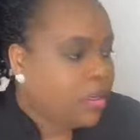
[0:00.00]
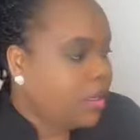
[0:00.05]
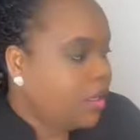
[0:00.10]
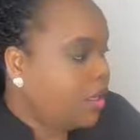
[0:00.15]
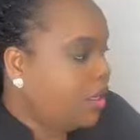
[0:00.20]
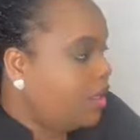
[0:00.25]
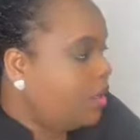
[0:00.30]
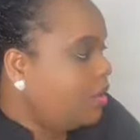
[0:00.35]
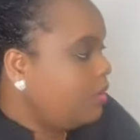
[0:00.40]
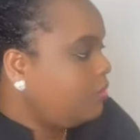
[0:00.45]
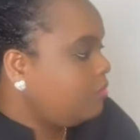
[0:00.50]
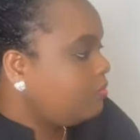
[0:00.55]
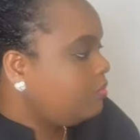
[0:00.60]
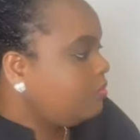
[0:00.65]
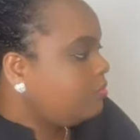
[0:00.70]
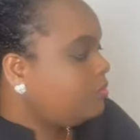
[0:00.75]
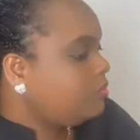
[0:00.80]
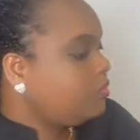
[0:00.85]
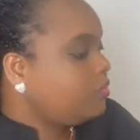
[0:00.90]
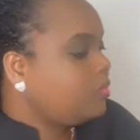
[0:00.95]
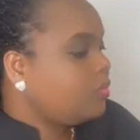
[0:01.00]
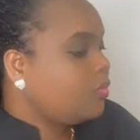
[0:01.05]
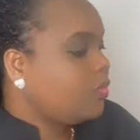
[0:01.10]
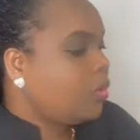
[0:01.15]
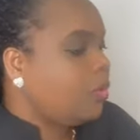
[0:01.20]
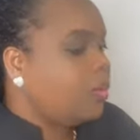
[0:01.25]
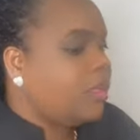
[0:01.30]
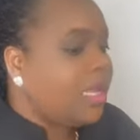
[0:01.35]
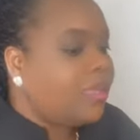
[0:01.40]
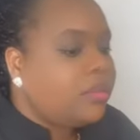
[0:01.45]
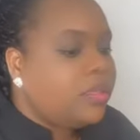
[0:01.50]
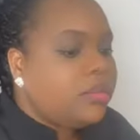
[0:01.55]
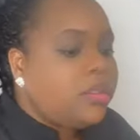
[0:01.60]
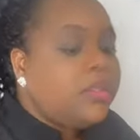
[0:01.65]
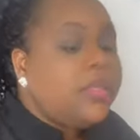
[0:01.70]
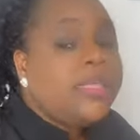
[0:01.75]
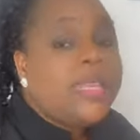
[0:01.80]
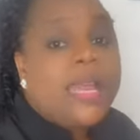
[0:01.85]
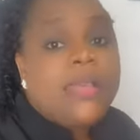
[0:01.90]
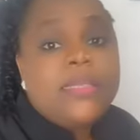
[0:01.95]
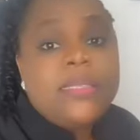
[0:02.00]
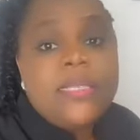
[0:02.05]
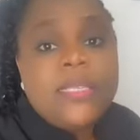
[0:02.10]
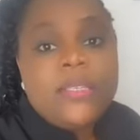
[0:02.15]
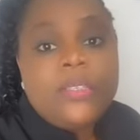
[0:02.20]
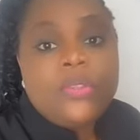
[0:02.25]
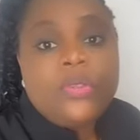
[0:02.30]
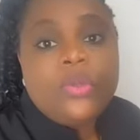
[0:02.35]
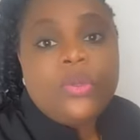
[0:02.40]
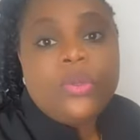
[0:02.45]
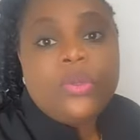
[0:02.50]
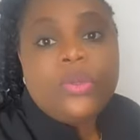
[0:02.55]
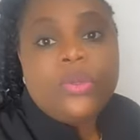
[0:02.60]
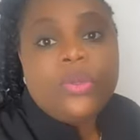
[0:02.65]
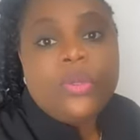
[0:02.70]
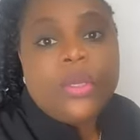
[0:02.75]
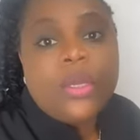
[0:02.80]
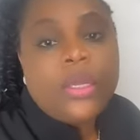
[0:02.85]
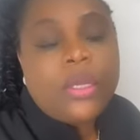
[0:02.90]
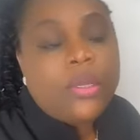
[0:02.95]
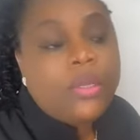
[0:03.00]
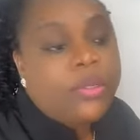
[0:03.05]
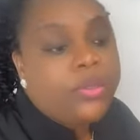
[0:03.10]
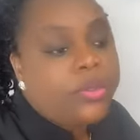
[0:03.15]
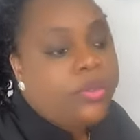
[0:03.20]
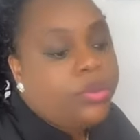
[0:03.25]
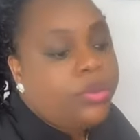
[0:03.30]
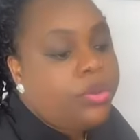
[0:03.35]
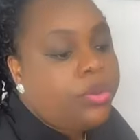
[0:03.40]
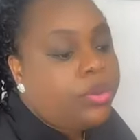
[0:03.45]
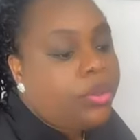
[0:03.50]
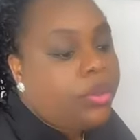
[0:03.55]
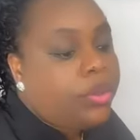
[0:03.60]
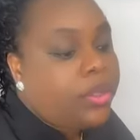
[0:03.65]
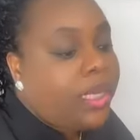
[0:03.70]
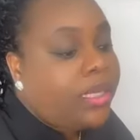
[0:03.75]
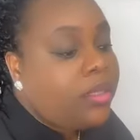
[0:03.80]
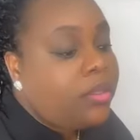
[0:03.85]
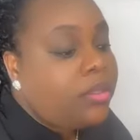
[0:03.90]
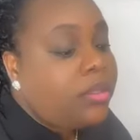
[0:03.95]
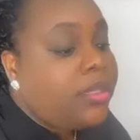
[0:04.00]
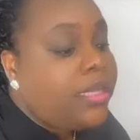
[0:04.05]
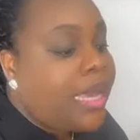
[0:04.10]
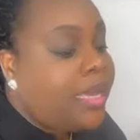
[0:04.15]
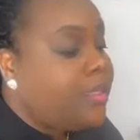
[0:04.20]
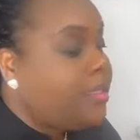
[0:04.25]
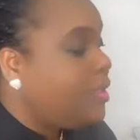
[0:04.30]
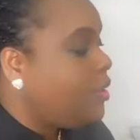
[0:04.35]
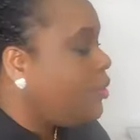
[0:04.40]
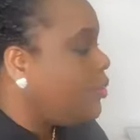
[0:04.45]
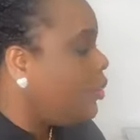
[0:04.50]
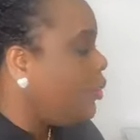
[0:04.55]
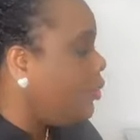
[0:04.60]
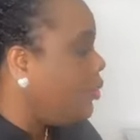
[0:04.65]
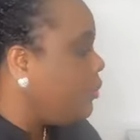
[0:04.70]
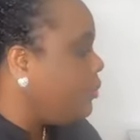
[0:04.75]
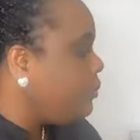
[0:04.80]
Et on a tendance à dire, sur, euh, sur, on a tendance à dire que